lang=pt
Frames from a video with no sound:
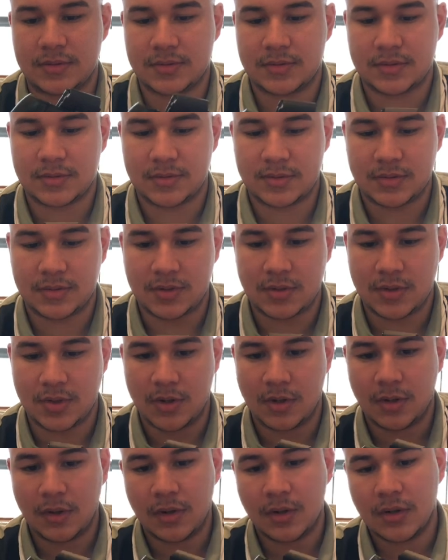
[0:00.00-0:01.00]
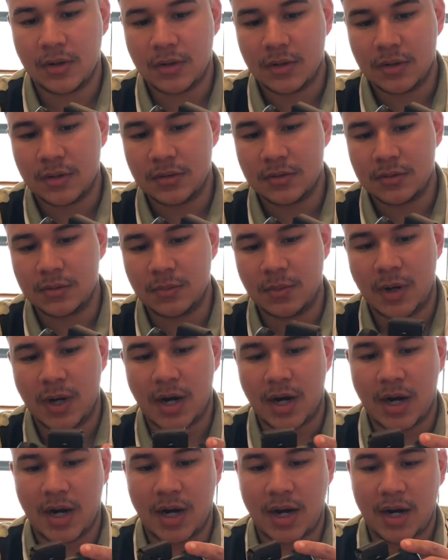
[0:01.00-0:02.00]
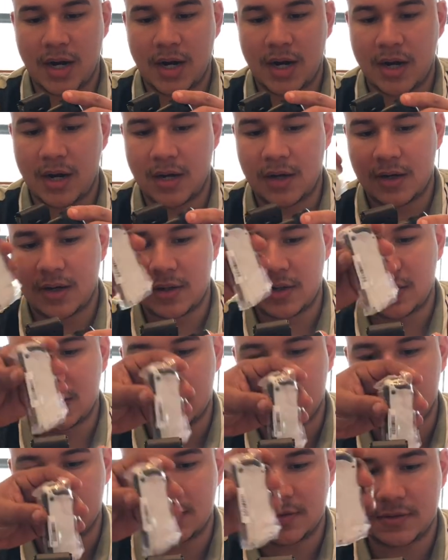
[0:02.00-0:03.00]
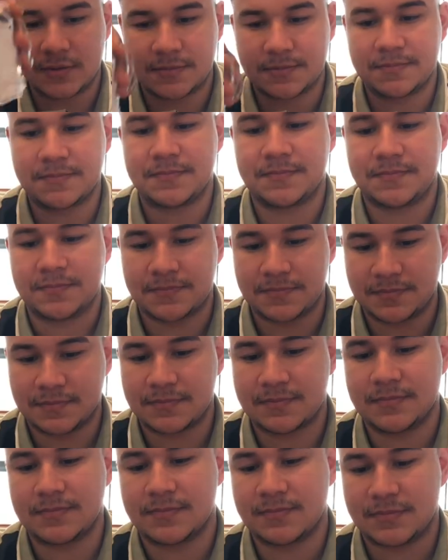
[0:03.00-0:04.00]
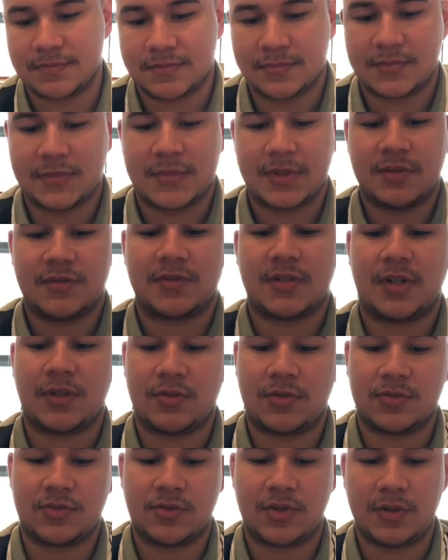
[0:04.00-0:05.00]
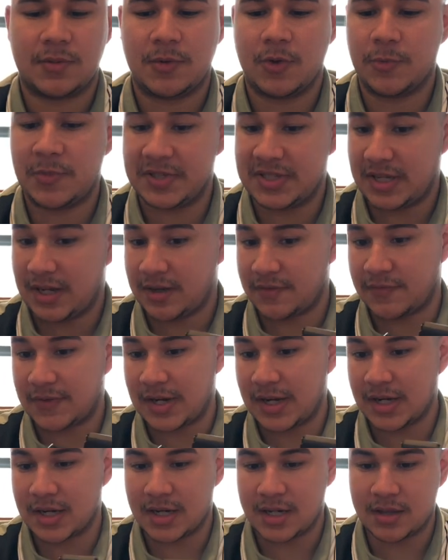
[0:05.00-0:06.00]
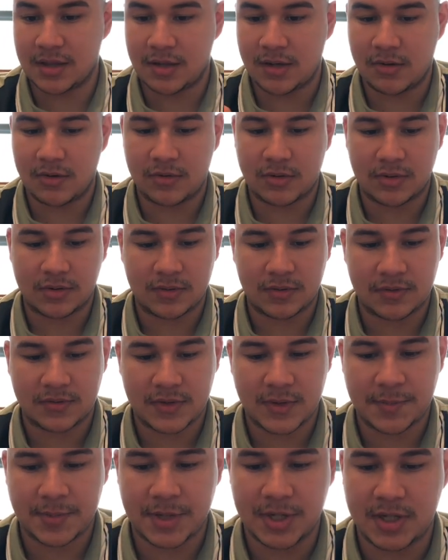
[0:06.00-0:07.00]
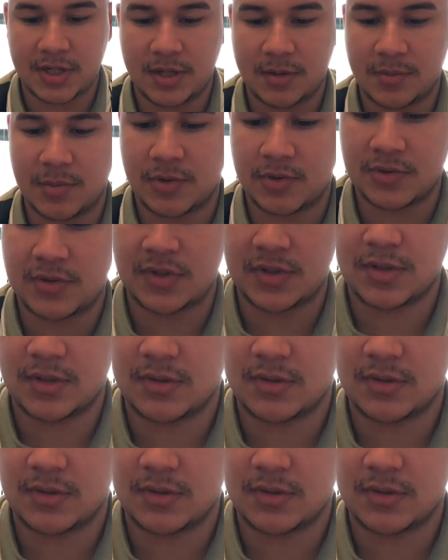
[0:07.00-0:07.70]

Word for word: quando você estiver jogando na televisão. Ah. Tipo, você encaixa Ah, controle. Eu pensava que ficava grandão, ficava ah. pequenininho, bonzinho. Ali